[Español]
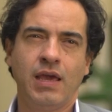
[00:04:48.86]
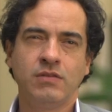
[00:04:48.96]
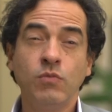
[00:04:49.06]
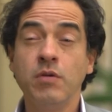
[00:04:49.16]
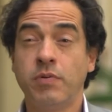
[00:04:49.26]
es
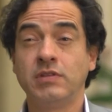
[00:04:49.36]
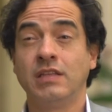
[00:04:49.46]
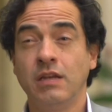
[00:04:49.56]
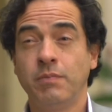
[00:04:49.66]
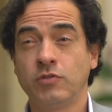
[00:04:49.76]
muy
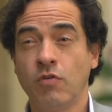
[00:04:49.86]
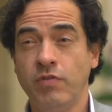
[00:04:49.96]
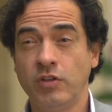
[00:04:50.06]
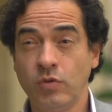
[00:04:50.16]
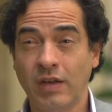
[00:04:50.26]
importante el
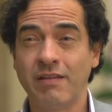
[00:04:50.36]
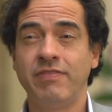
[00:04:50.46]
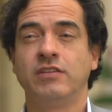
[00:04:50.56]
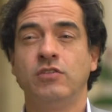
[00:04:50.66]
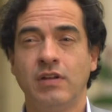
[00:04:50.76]
posconflicto y
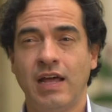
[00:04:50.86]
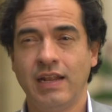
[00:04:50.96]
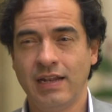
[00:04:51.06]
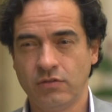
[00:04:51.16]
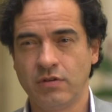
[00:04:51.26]
reflexionar
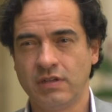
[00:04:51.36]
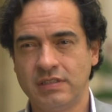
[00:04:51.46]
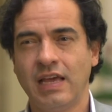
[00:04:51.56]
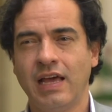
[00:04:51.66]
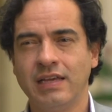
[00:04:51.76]
en las
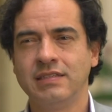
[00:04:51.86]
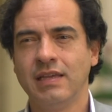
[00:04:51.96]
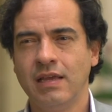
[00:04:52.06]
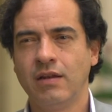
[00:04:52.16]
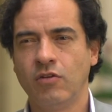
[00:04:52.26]
universidades
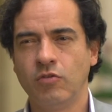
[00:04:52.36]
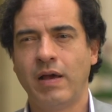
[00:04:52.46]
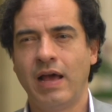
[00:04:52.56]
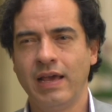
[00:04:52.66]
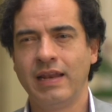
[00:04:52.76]
nos
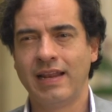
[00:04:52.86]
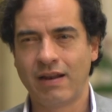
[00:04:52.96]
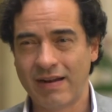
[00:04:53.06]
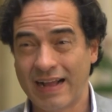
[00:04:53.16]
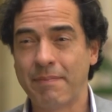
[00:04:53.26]
va a
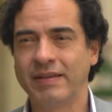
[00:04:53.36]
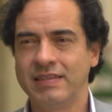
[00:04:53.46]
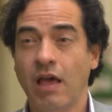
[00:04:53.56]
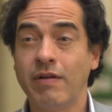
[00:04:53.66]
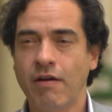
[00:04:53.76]
generar una
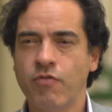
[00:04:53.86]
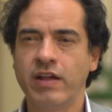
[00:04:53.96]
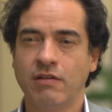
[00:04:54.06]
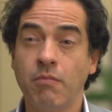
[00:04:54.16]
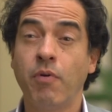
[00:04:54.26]
capacidad, una
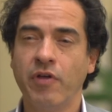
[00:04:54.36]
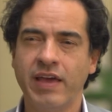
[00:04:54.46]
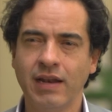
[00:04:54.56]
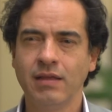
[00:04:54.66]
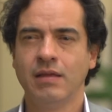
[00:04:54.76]
fuerza, un
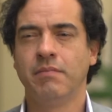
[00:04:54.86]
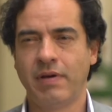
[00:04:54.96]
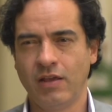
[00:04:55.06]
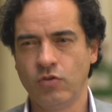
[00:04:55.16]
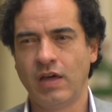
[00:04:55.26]
poder
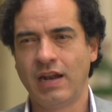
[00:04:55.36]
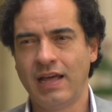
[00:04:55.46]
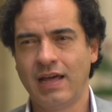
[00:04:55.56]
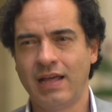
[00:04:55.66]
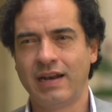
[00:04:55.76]
para ayudar a
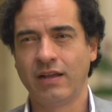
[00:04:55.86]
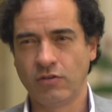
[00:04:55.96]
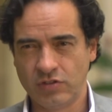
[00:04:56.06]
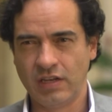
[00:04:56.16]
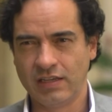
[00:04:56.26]
la
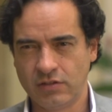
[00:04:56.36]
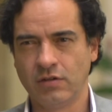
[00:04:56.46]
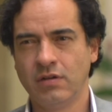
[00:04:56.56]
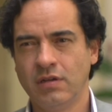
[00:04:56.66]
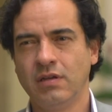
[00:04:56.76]
reconciliación.
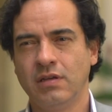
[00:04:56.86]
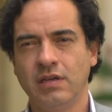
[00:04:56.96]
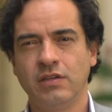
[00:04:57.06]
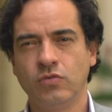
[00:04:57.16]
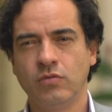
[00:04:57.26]

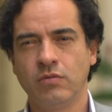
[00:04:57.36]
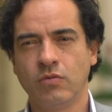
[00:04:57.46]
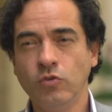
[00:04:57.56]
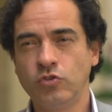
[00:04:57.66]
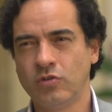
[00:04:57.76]
Es un
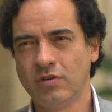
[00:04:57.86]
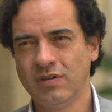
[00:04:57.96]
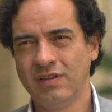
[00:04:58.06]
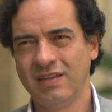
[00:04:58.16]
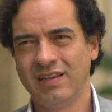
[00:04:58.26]
gusto
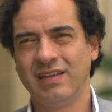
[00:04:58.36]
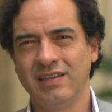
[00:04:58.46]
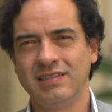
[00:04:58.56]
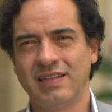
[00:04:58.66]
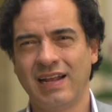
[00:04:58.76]

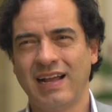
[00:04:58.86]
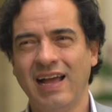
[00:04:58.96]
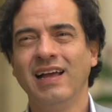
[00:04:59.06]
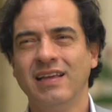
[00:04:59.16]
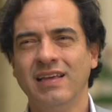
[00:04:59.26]
eh, estar
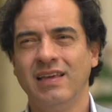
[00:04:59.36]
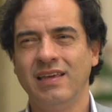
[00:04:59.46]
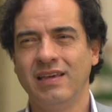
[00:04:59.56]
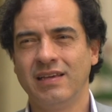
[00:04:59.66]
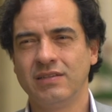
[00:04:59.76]
acá
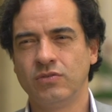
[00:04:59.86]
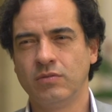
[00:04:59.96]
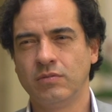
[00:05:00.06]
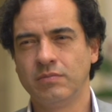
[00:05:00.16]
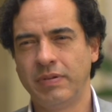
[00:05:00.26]
y es
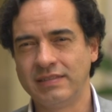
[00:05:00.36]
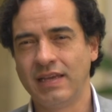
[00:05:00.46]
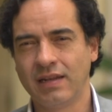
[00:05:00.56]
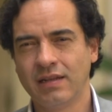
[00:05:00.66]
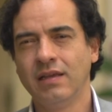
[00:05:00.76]
un
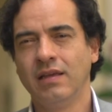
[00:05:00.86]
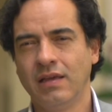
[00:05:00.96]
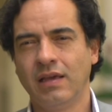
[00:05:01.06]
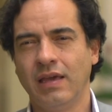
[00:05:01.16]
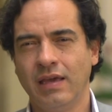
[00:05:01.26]
placer
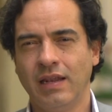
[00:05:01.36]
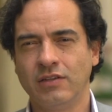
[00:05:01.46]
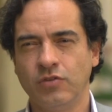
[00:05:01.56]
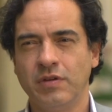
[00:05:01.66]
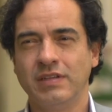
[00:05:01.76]
que
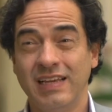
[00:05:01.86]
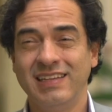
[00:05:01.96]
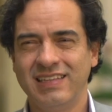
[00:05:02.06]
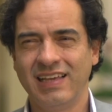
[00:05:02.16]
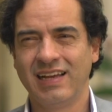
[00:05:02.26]
las
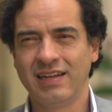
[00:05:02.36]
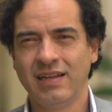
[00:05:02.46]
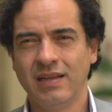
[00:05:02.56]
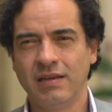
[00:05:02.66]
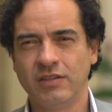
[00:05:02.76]
universidades tengan
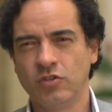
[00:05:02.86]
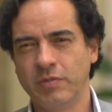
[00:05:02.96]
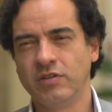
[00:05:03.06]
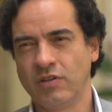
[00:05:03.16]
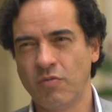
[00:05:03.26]
estos
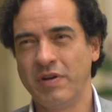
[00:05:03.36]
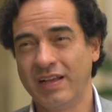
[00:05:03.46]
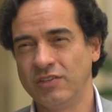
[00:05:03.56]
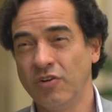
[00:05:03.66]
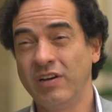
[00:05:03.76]
medios de
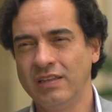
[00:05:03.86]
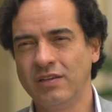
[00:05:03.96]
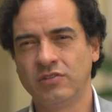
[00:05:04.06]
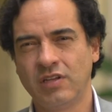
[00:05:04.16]
comunicación críticos